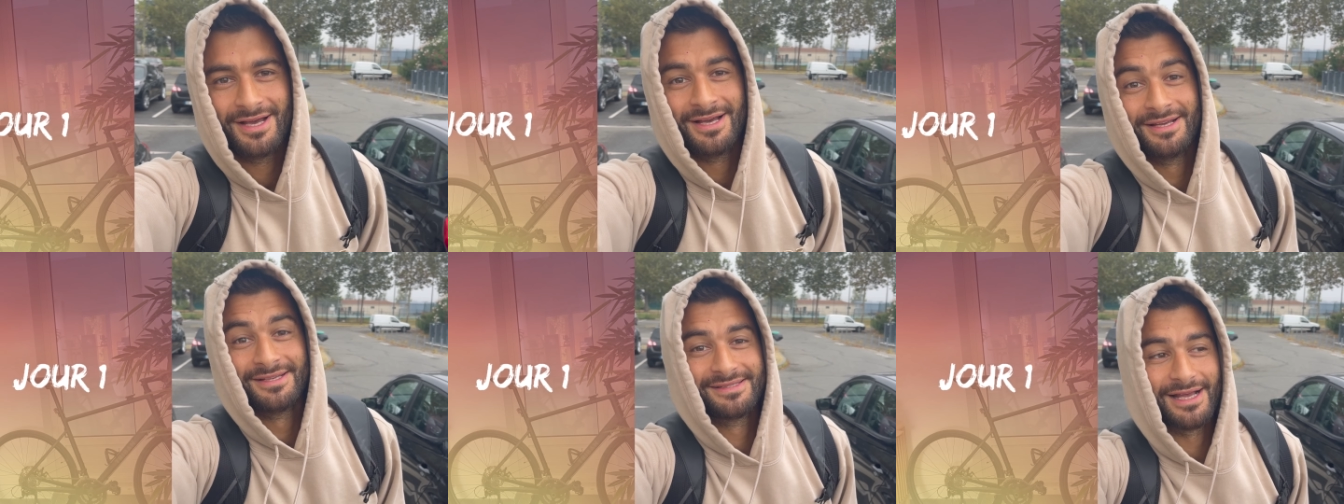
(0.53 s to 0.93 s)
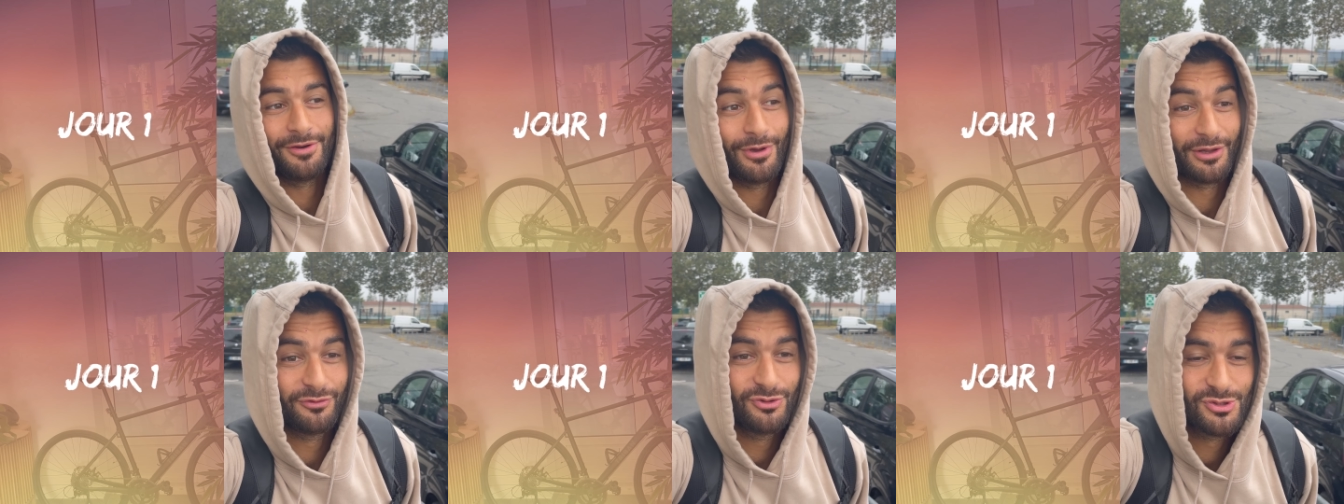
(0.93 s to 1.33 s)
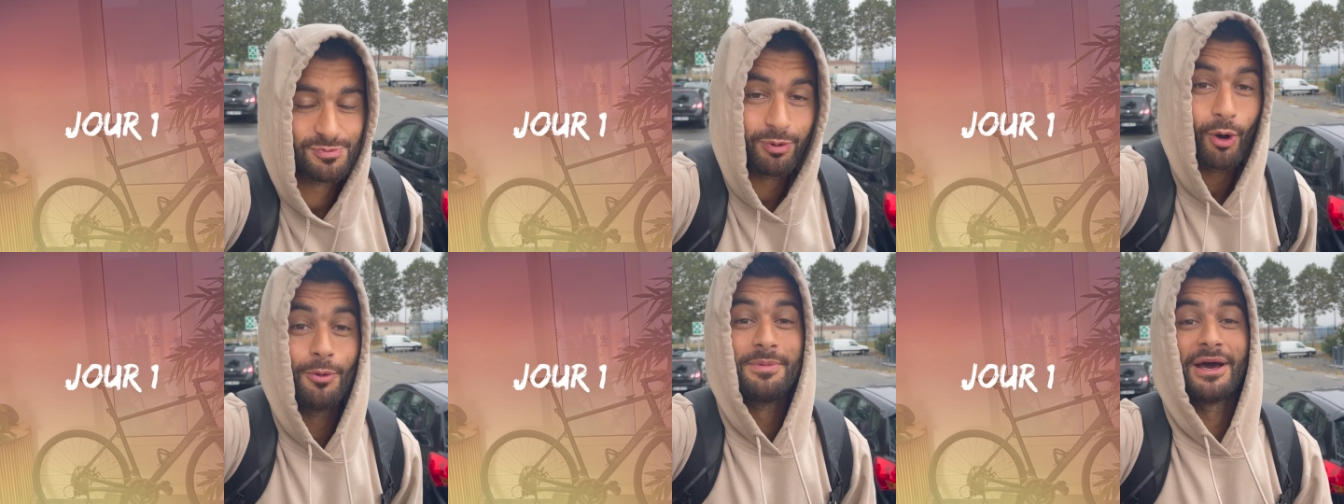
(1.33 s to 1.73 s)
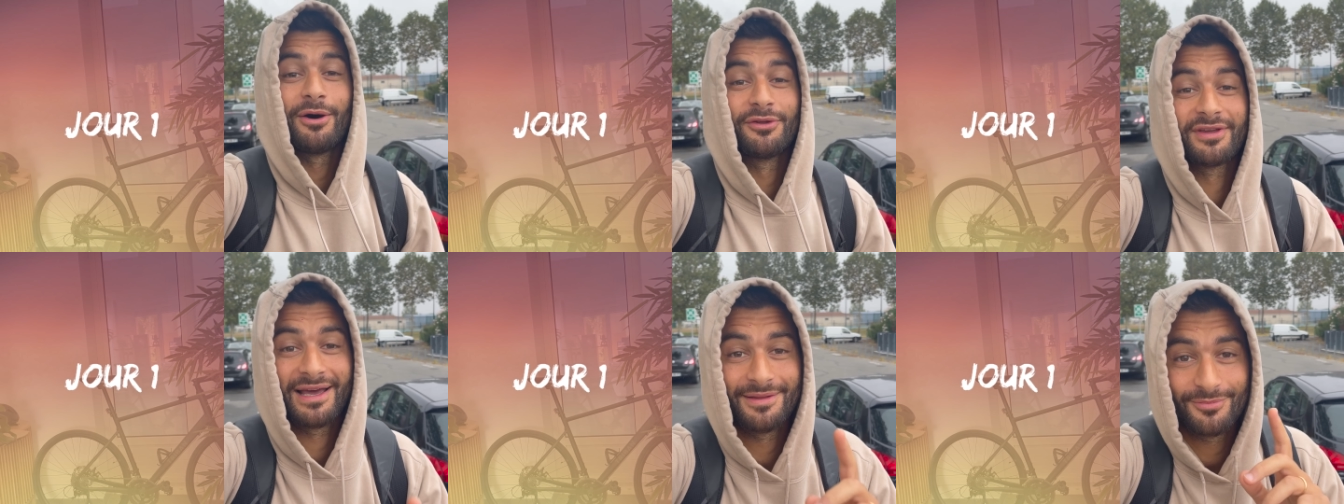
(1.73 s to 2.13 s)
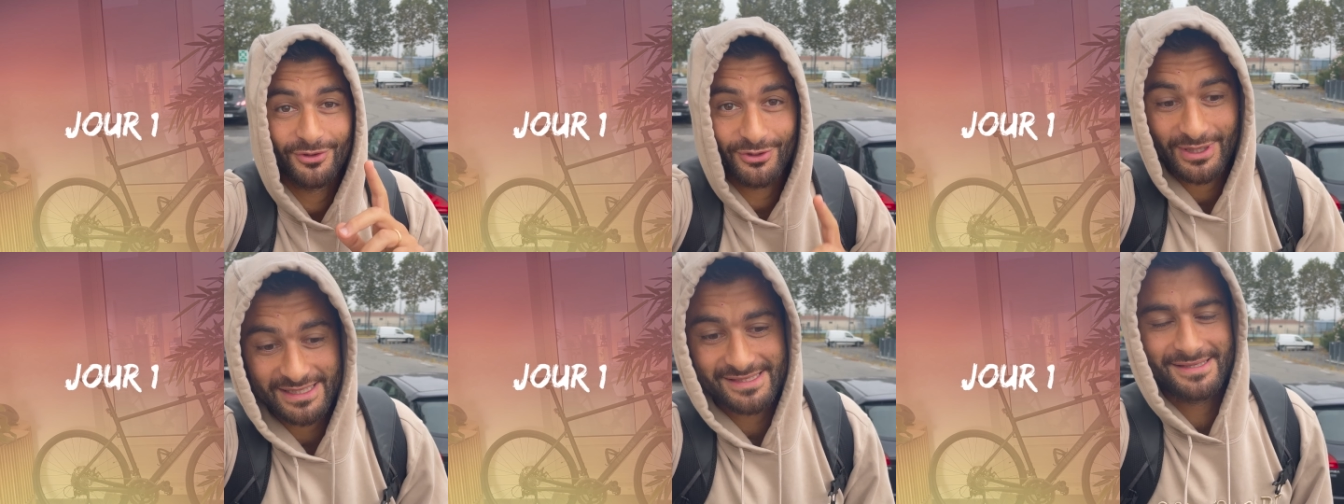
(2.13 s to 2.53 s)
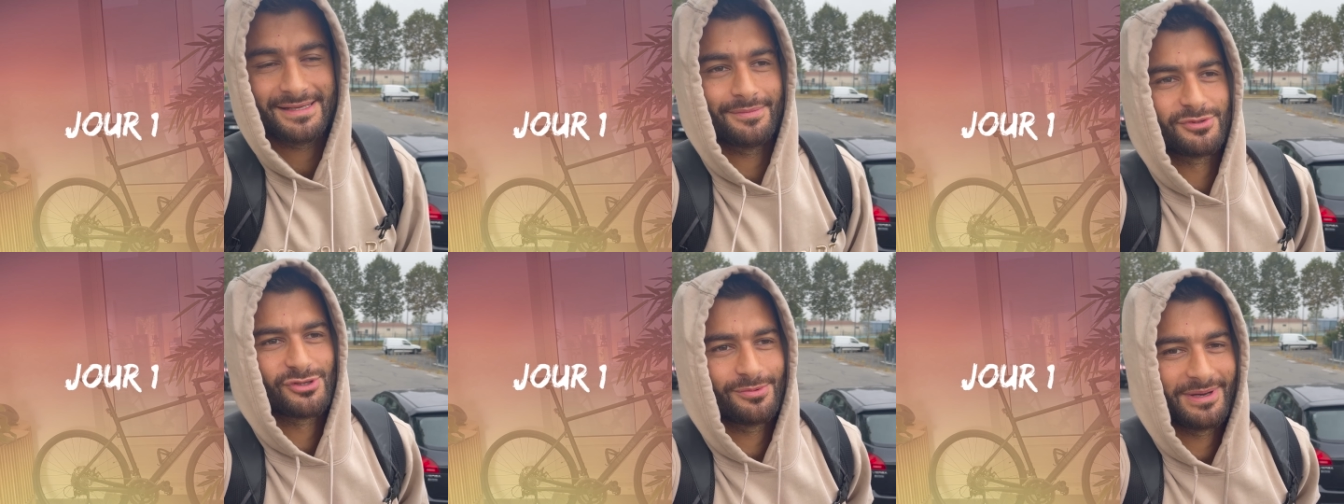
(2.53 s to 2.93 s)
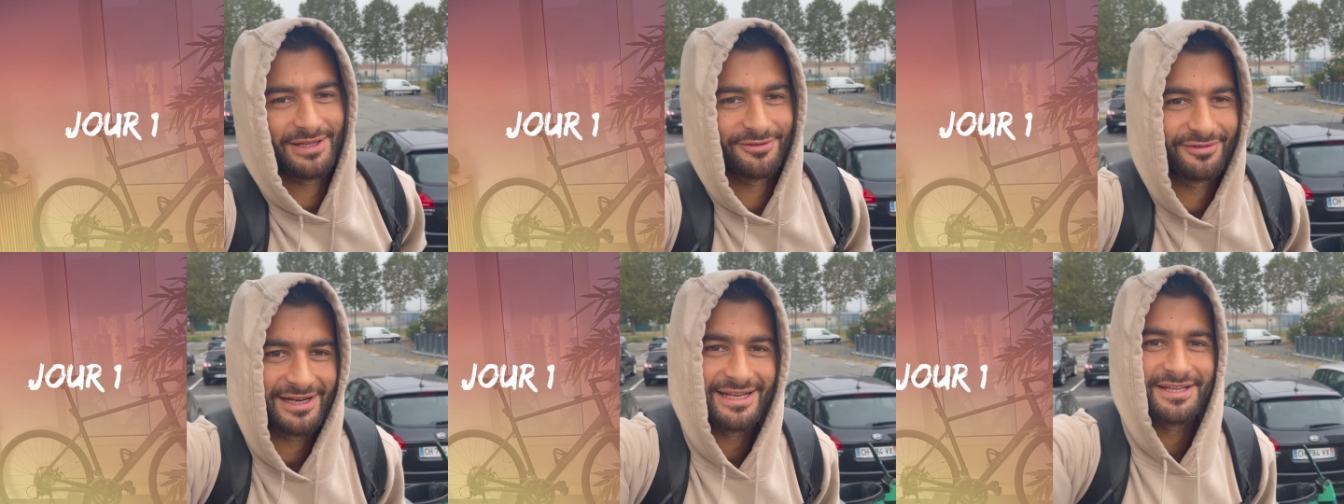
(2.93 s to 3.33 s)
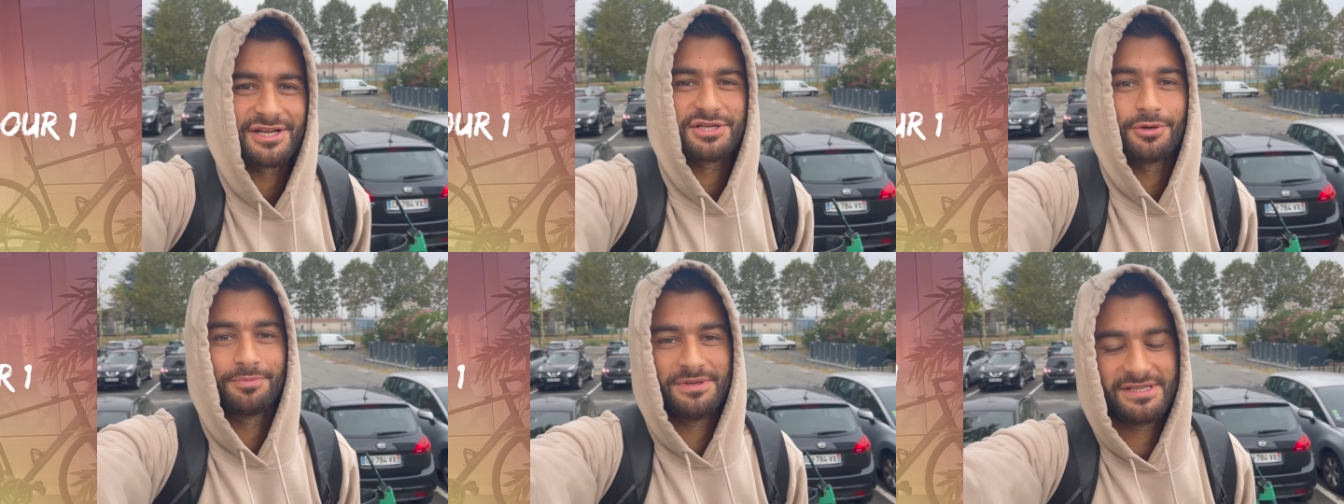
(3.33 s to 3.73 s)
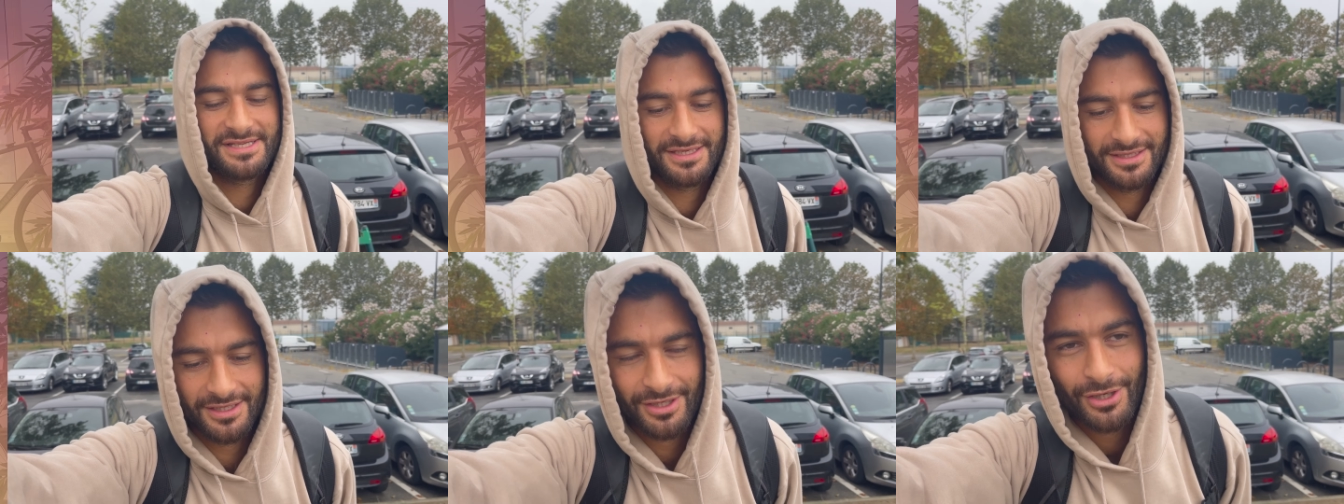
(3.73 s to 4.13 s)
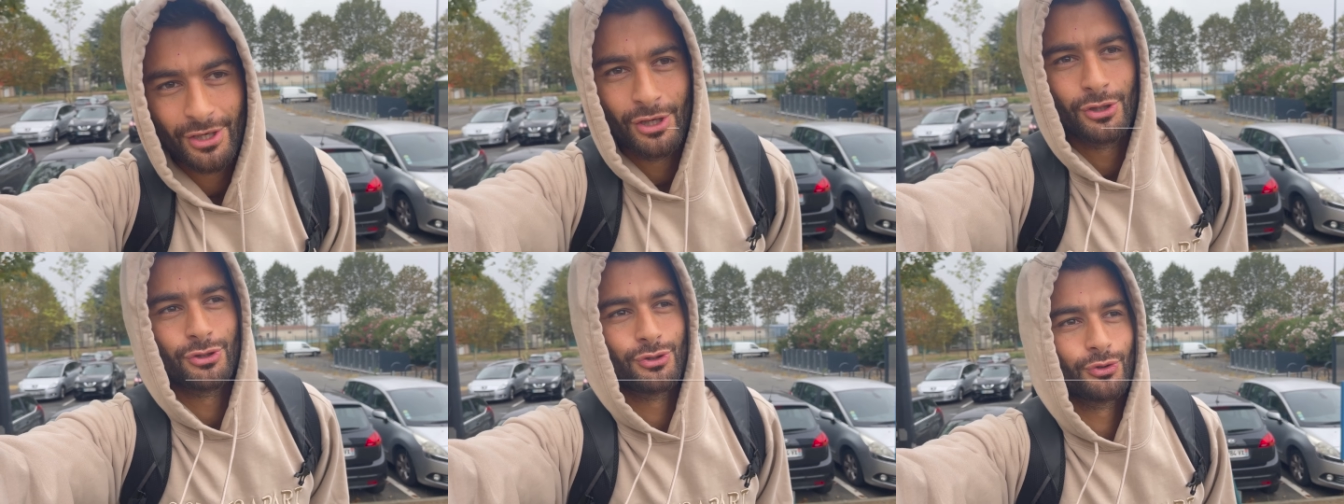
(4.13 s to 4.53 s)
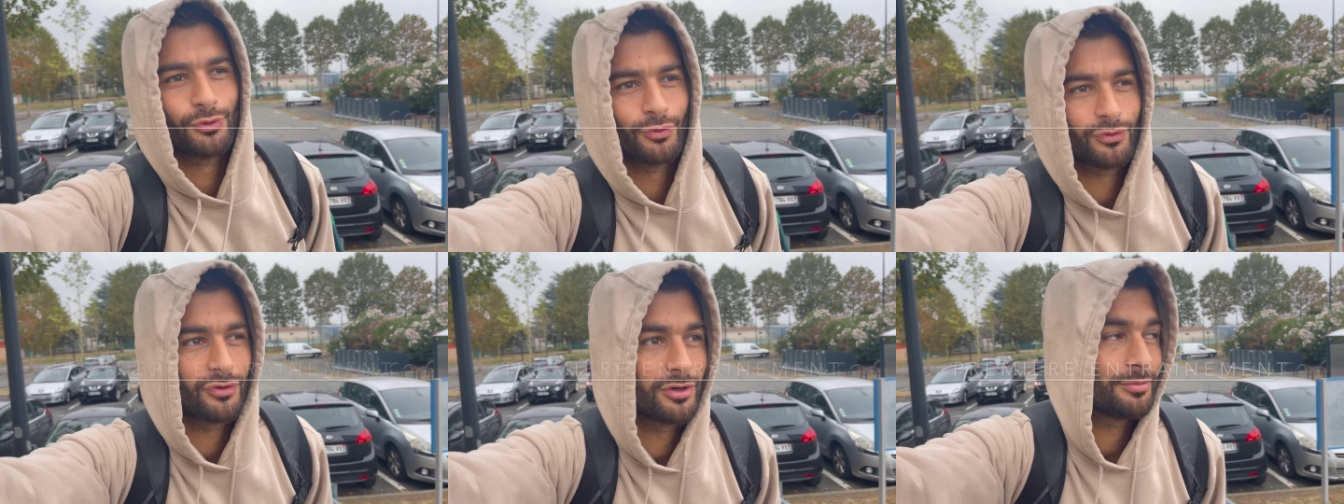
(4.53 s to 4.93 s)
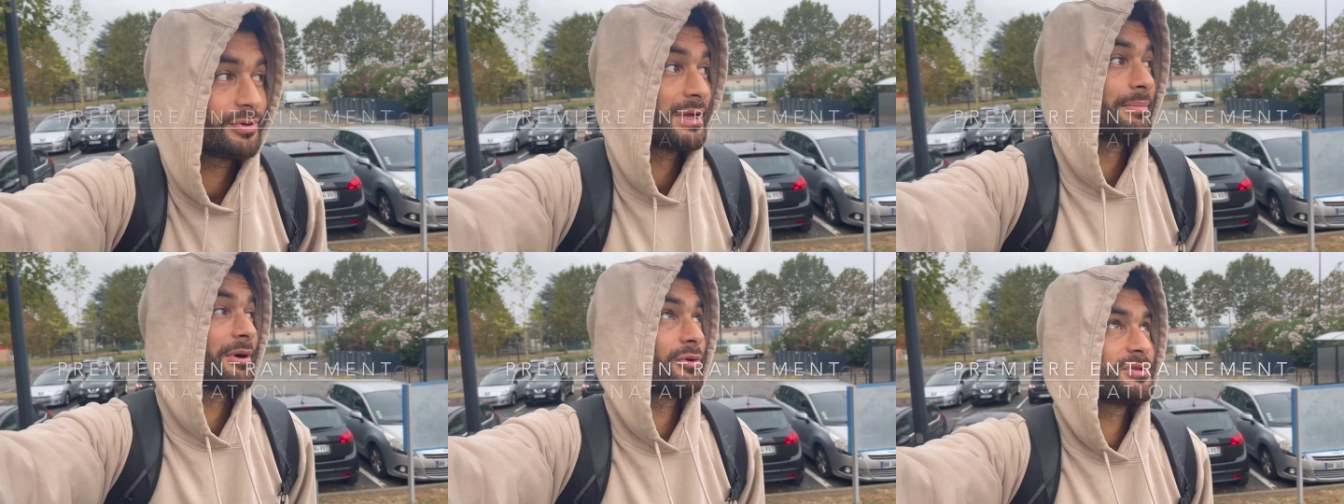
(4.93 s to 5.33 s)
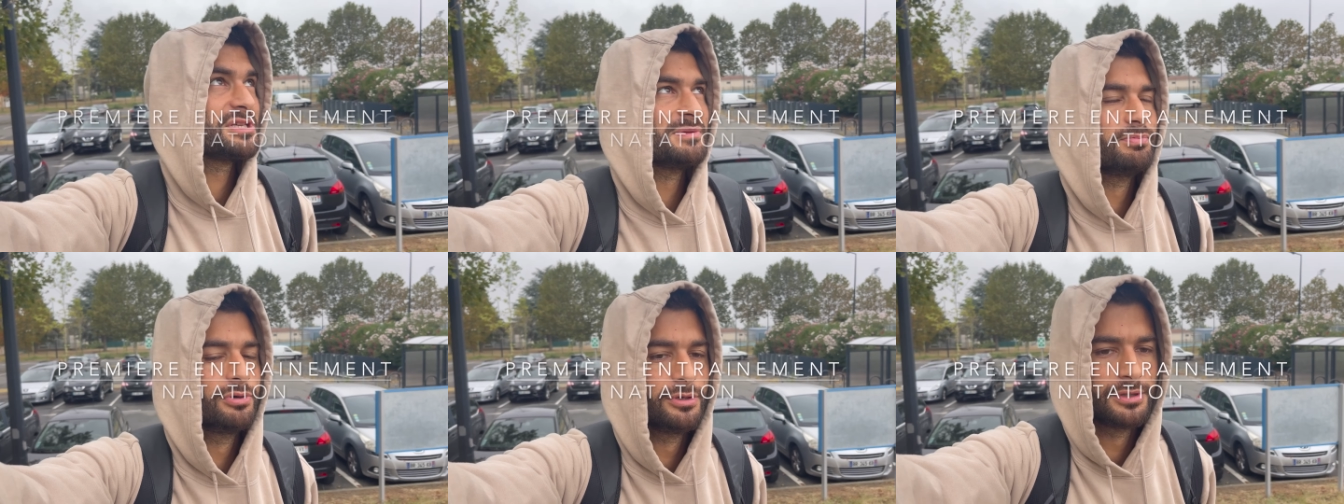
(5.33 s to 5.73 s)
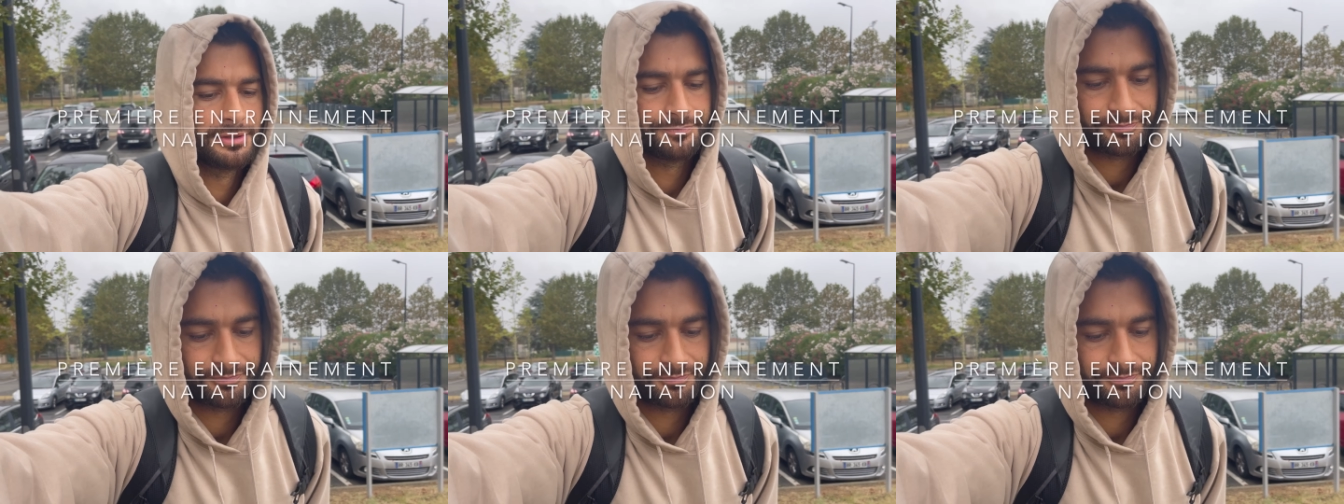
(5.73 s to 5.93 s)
Salut à tous, premier entraînement de la sixième semaine, on va aller nager en piscine. Je suis content, putain par contre il pleut.